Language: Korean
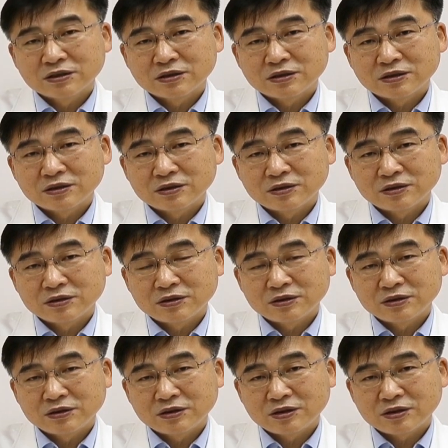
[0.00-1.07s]
그
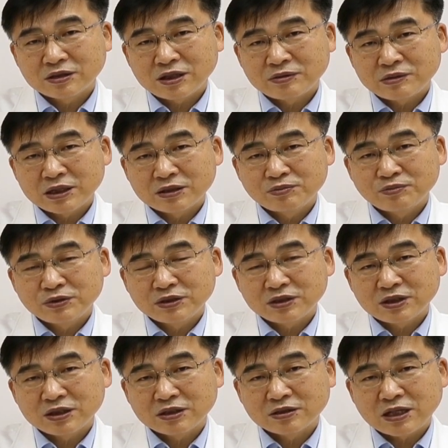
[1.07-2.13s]
리얼타임
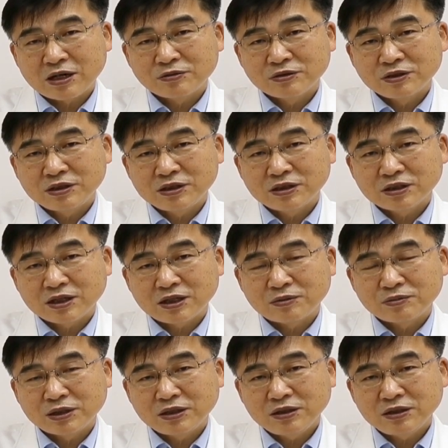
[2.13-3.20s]
RT-PCR에서 나오는 CT
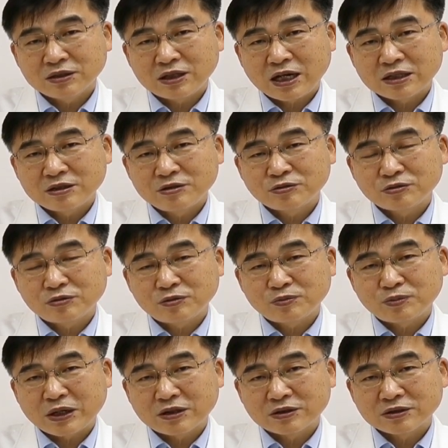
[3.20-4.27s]
값이 낮을수록
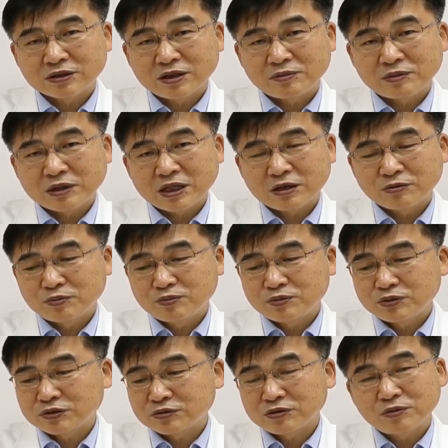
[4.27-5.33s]
바이러스가 많고
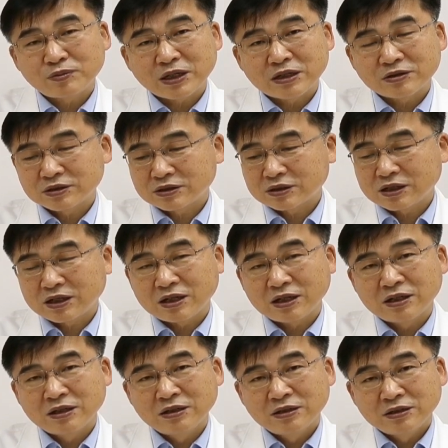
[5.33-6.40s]
높을수록 바이러스가
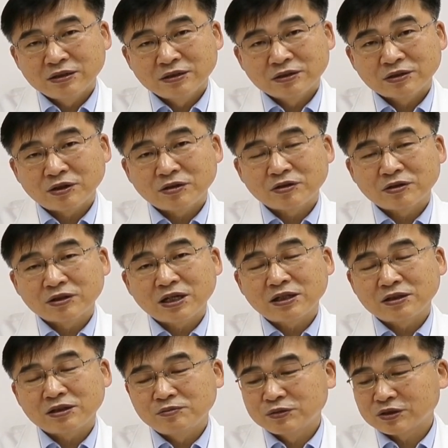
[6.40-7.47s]

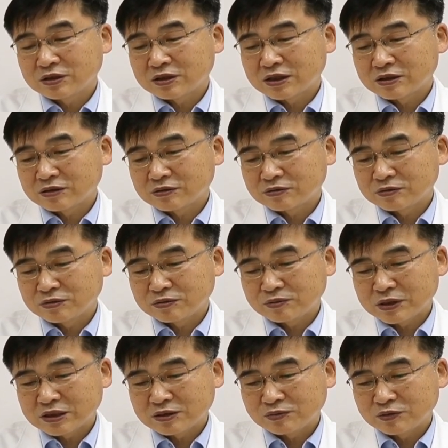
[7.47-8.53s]
적거나 음성이라고
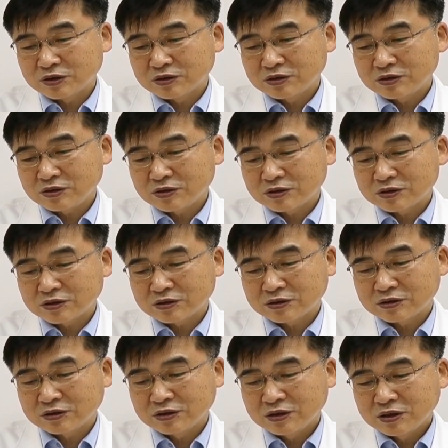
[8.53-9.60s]
말씀드렸죠.
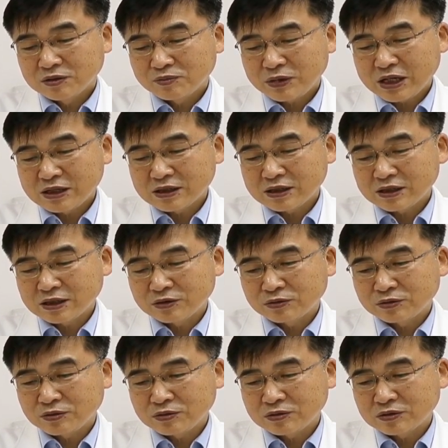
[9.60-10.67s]
여기서 빨간
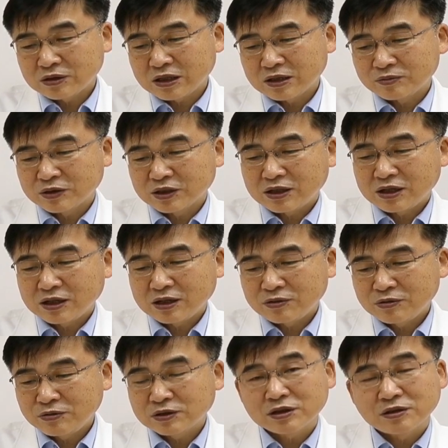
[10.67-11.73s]
동그라미가
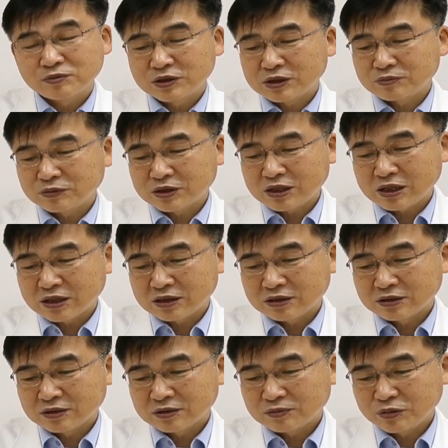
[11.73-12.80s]
호흡기 검체입니다.
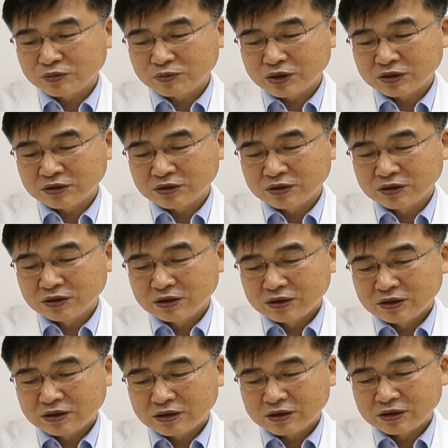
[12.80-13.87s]
그러면
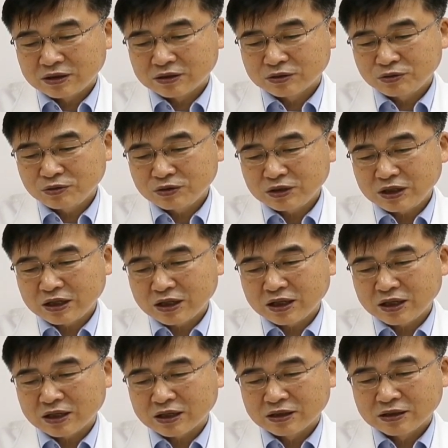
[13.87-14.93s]
어,
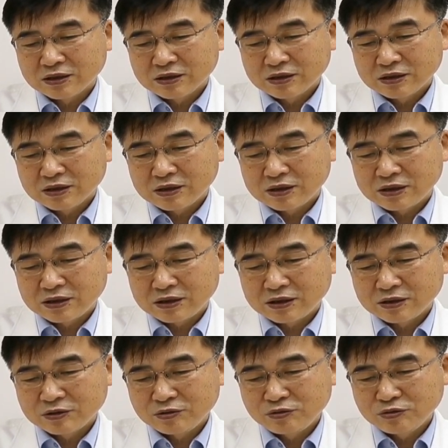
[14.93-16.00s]
초기에
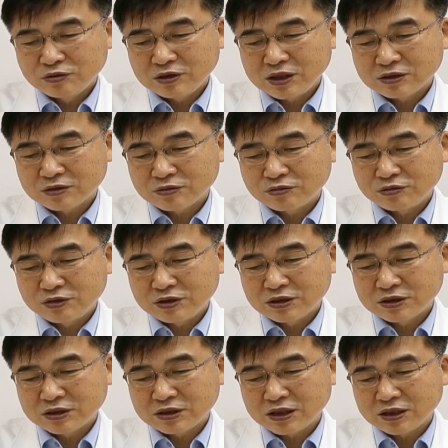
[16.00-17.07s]
어, 6일에서 9일
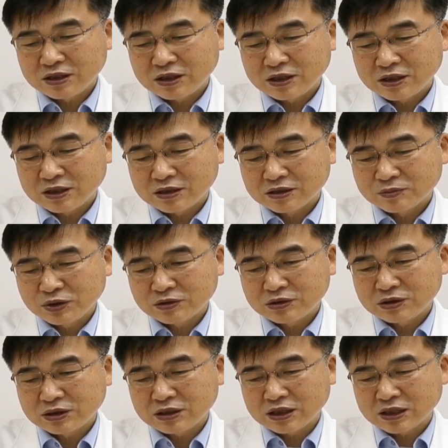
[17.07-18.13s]
사이에 이제
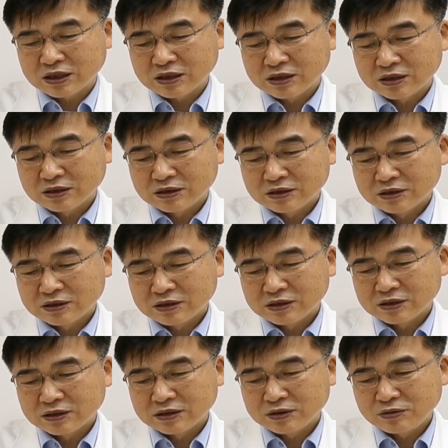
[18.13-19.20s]
피크가
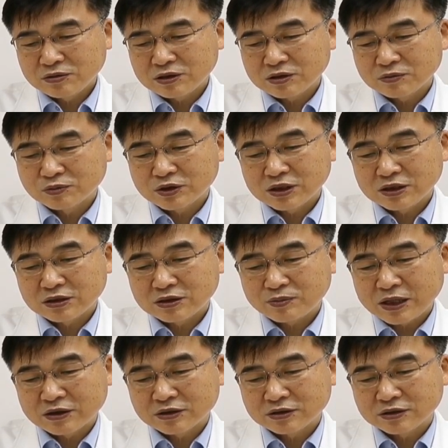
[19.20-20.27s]
어, 호흡기 검체에서
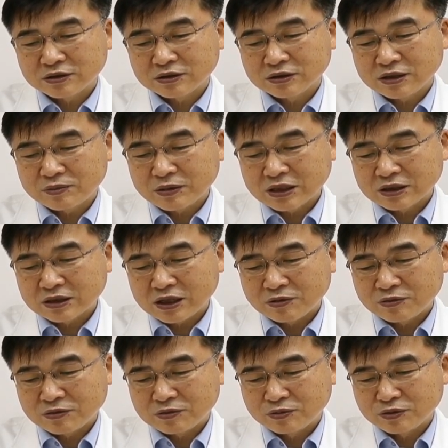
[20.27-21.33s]
바이러스가 많이
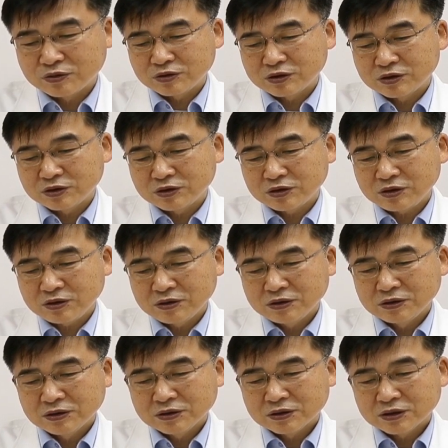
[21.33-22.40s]
나온 걸 볼 있죠.
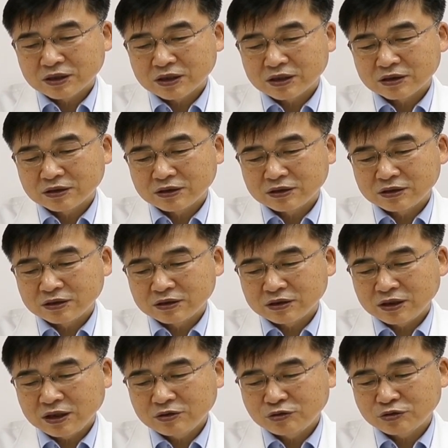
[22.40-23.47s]
그러니까 이
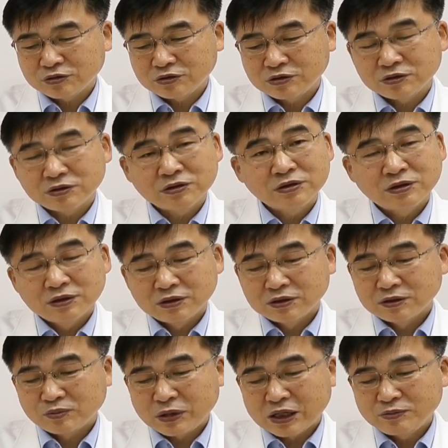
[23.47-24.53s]
행축은
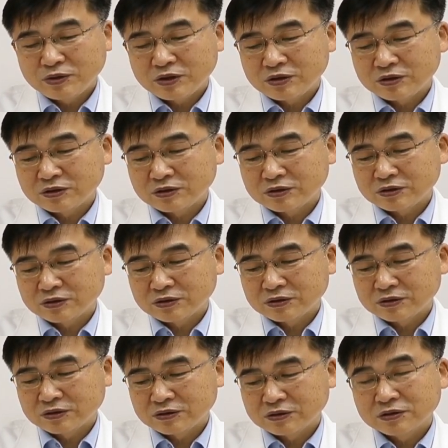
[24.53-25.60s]

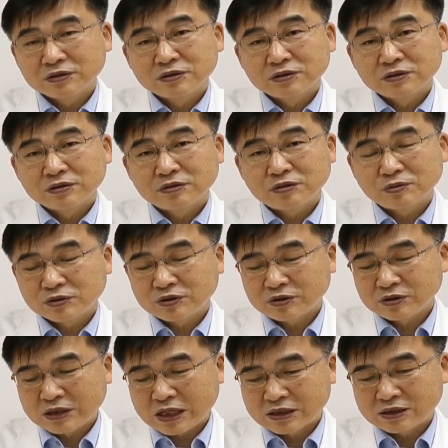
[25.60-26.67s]

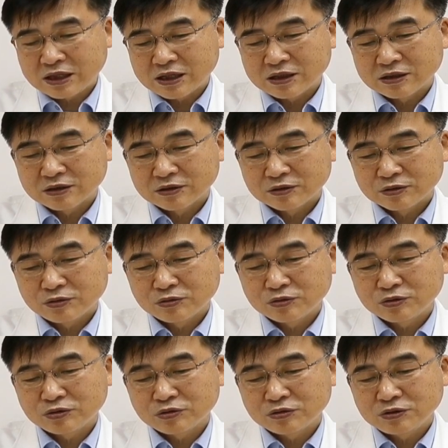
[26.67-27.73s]
발병으로부터 날짜,
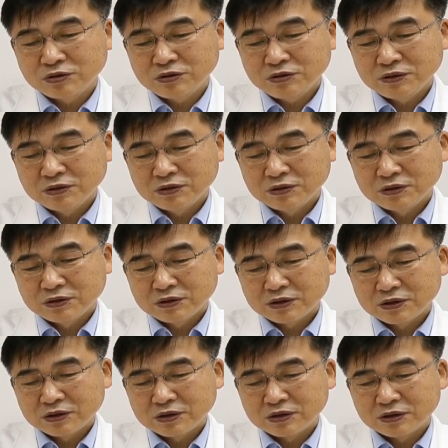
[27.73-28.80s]
종축은
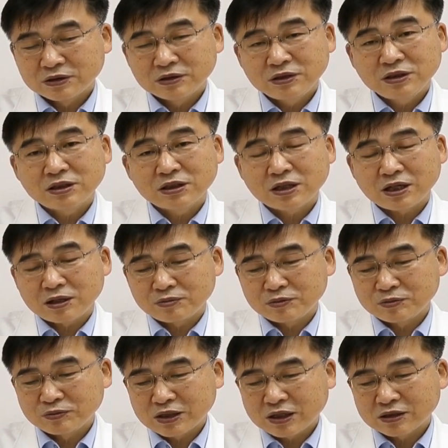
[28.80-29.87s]
어, CT
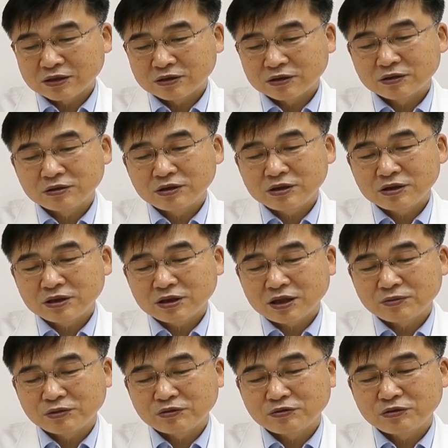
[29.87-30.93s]
값입니다. 이 CT
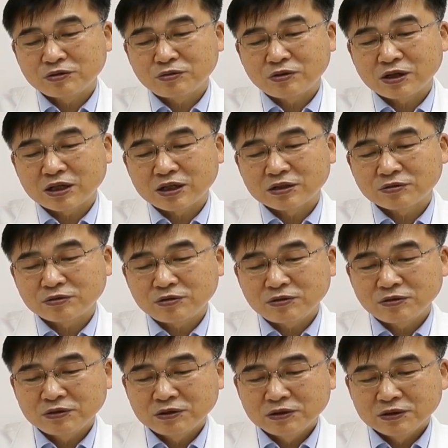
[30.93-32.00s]
값이 위로
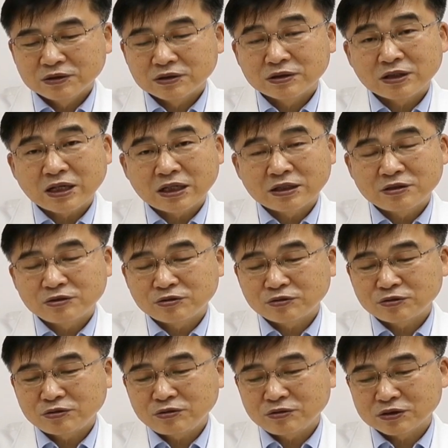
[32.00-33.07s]
올라갈수록
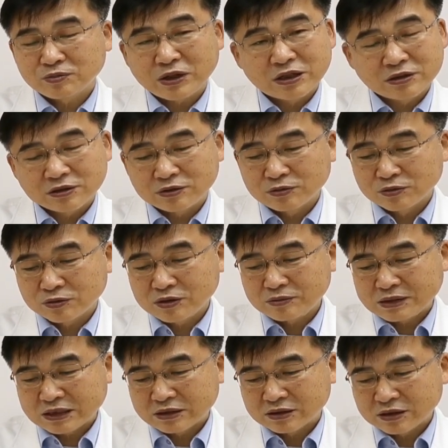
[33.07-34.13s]
낮을수록 이제 바이러스 농도가
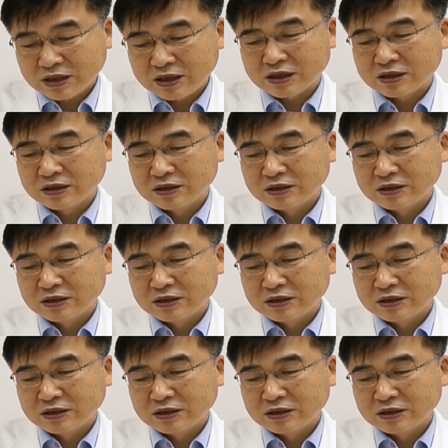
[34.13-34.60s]
많은데